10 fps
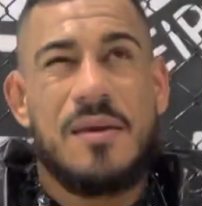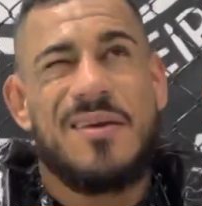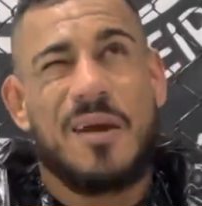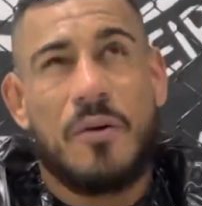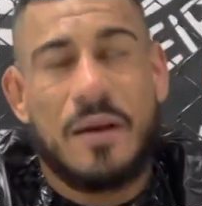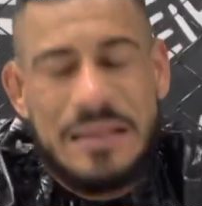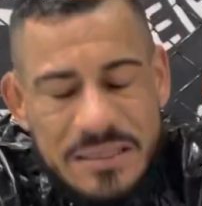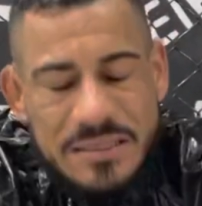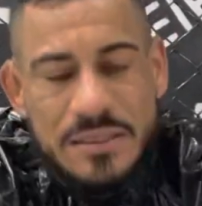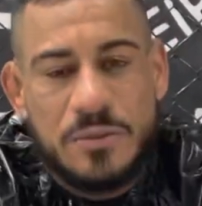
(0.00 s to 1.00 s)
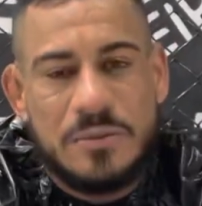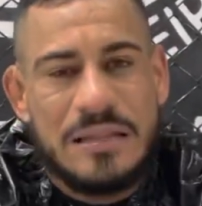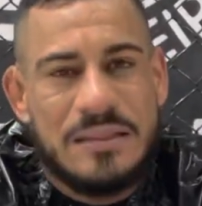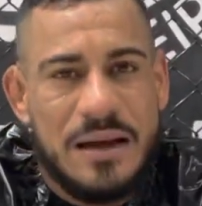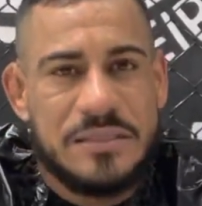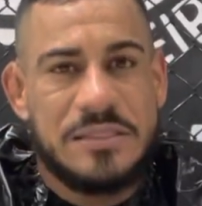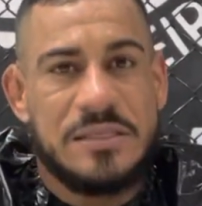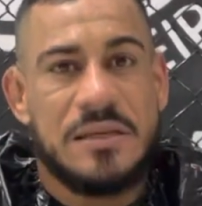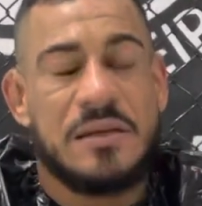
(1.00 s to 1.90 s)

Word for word: e 45 da tarde.